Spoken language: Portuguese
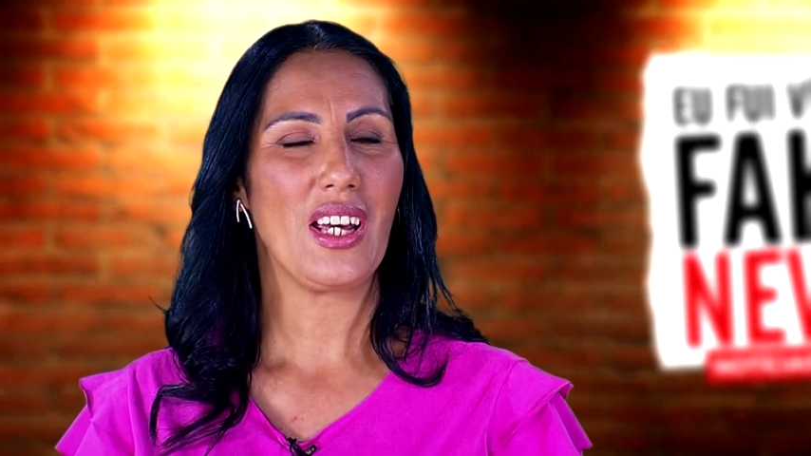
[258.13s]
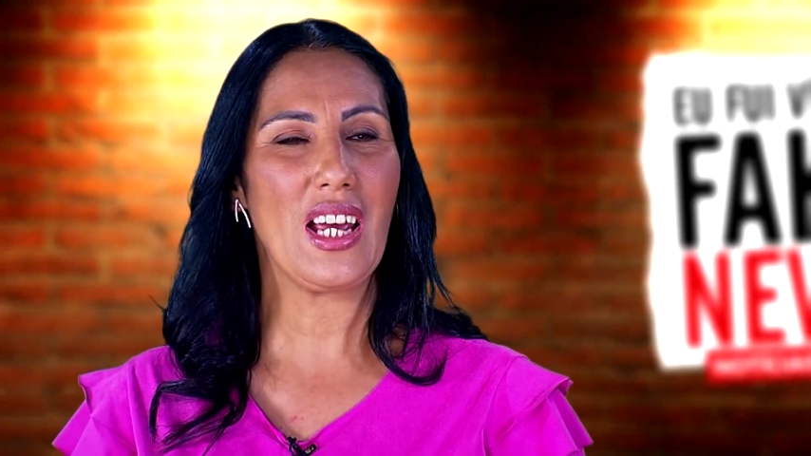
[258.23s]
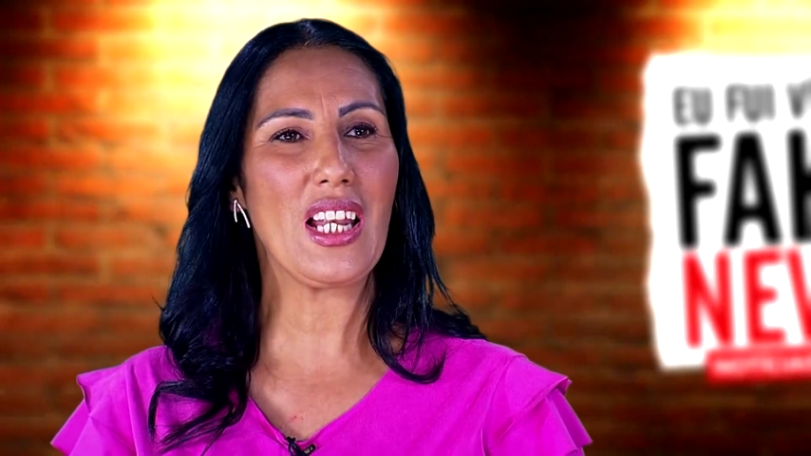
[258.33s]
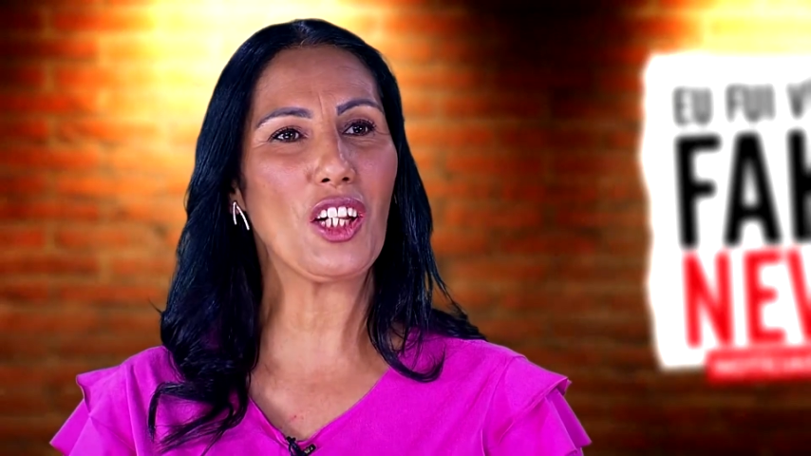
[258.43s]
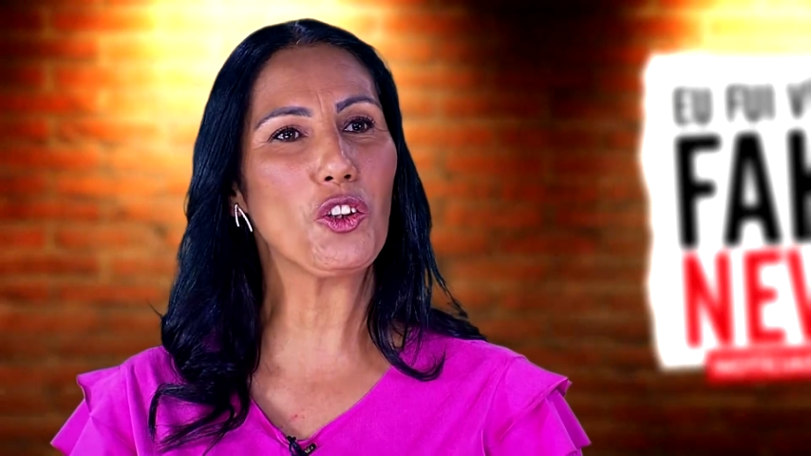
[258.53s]

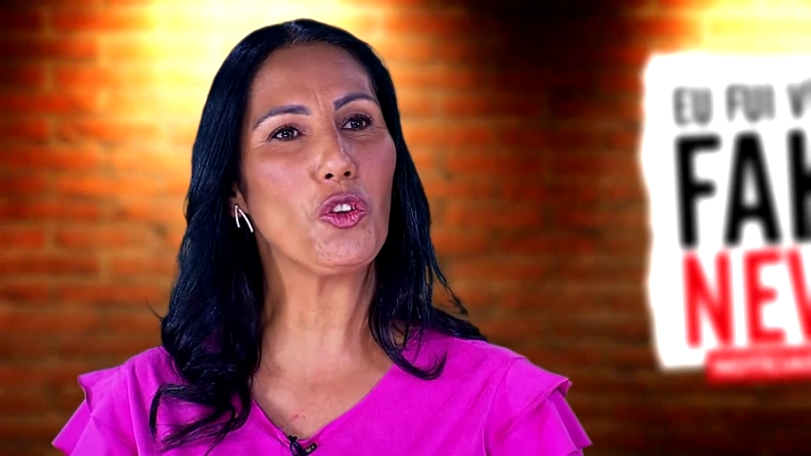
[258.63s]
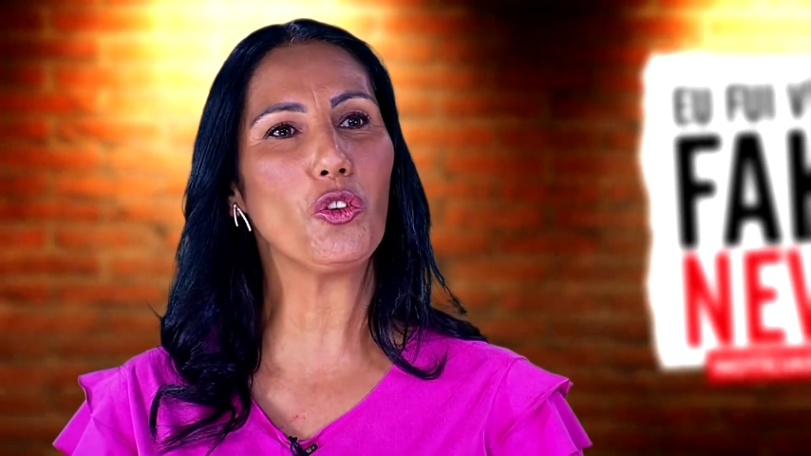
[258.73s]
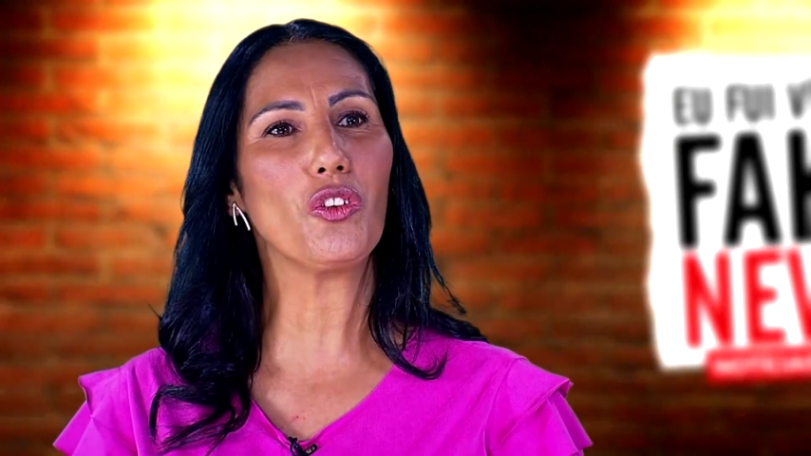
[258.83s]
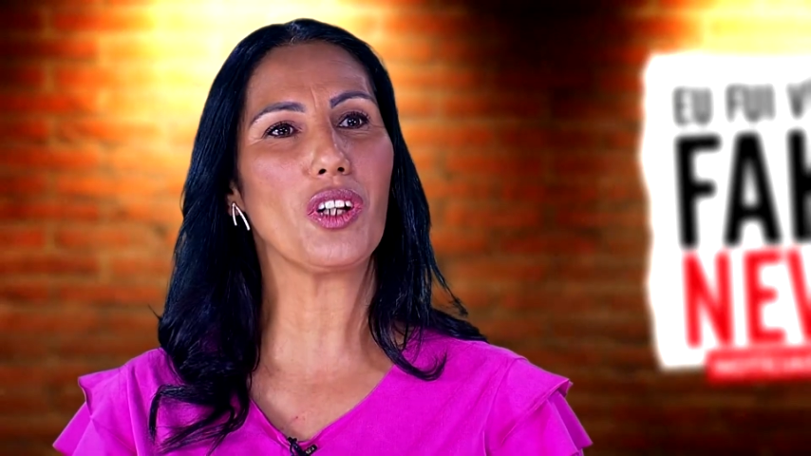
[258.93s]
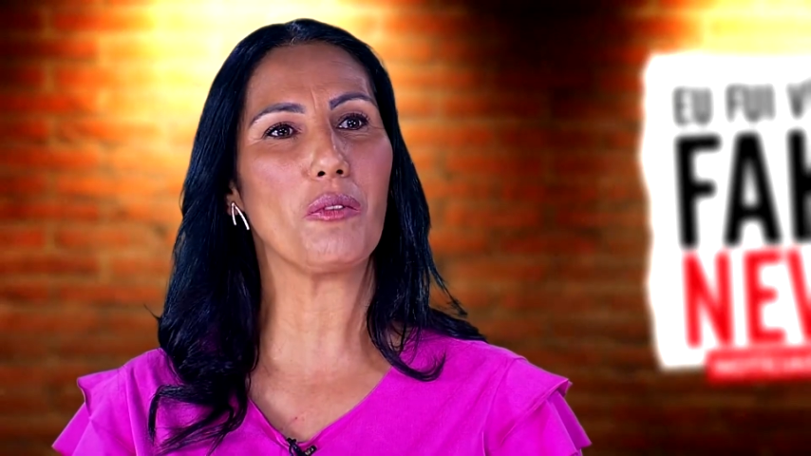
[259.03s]
Ele é
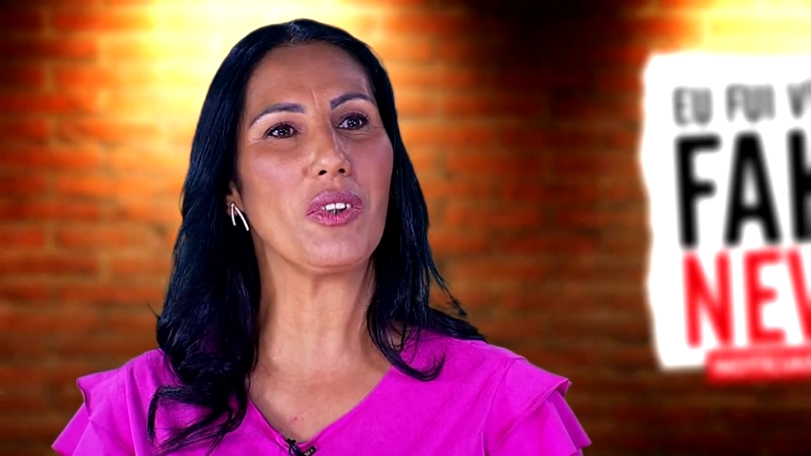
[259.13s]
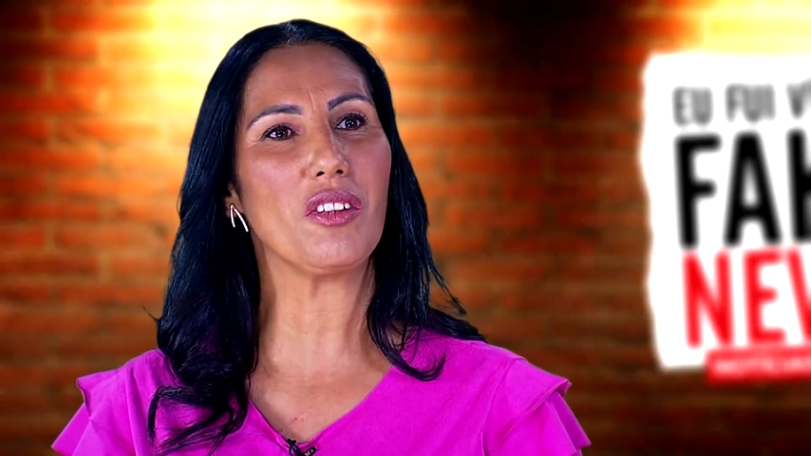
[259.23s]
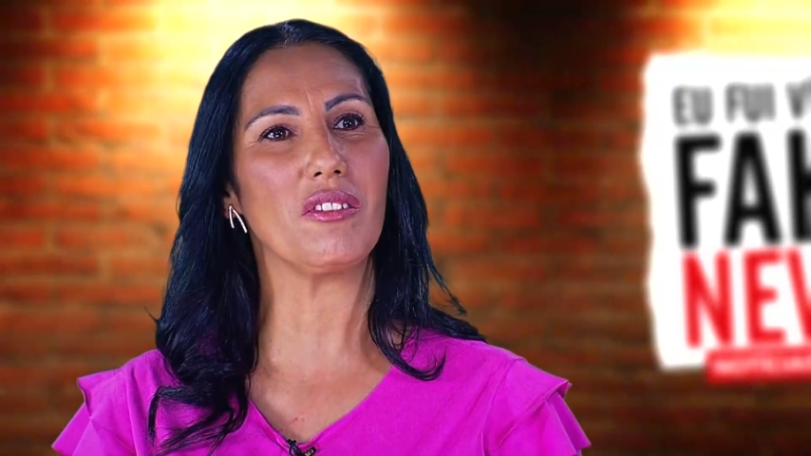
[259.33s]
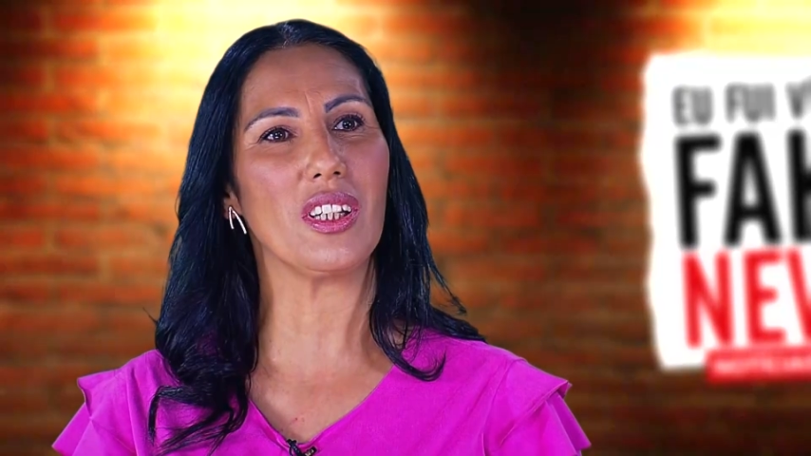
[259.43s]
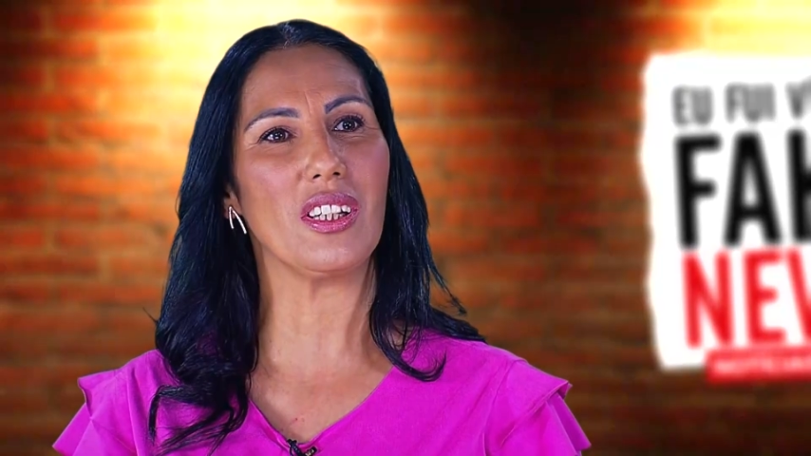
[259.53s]
tudo na minha
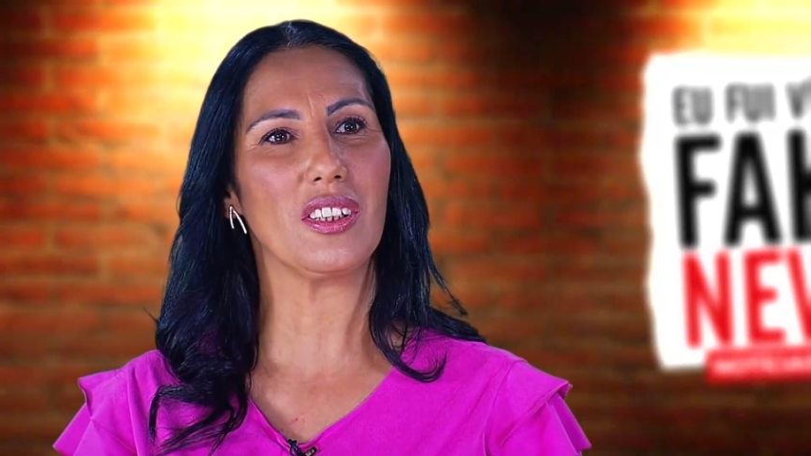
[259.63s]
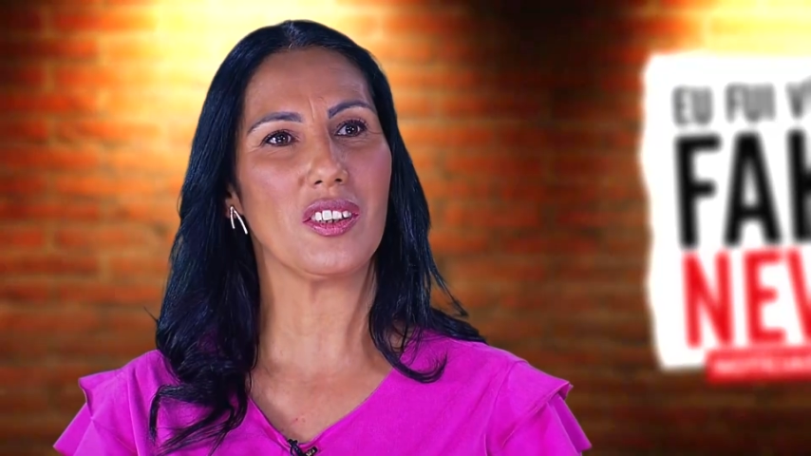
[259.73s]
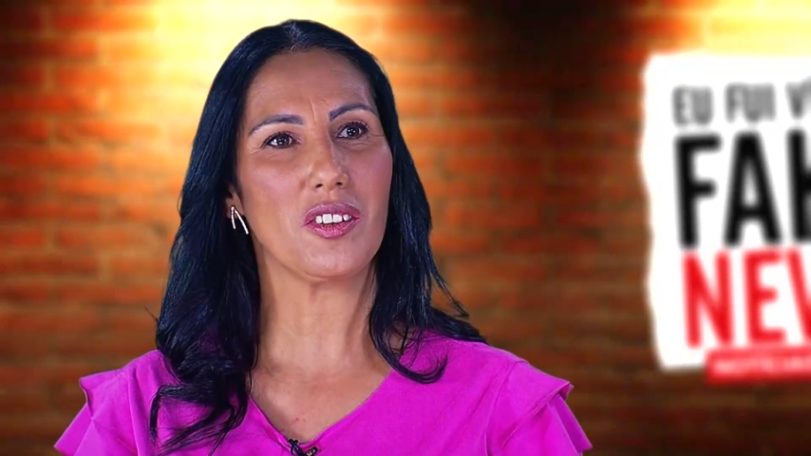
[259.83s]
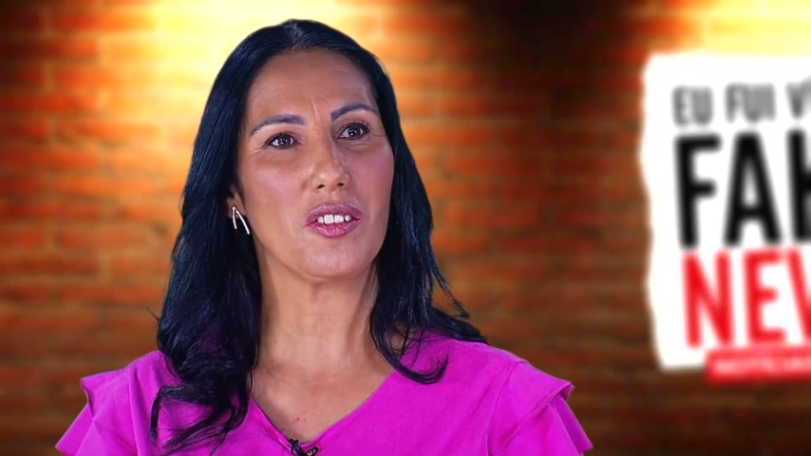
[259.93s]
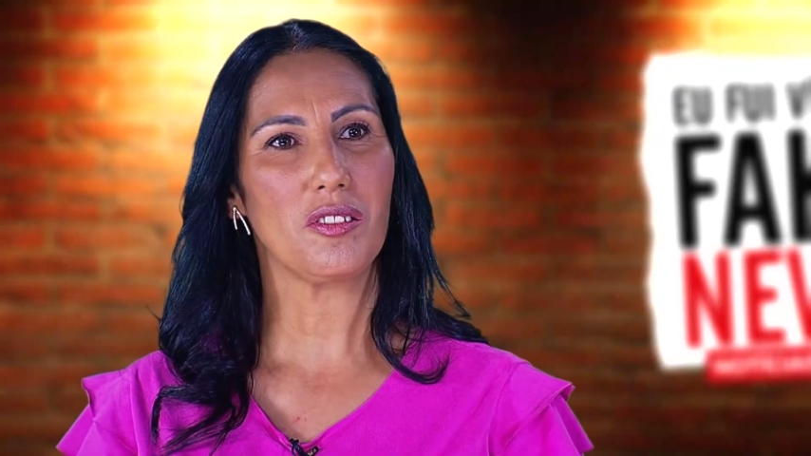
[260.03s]
vida.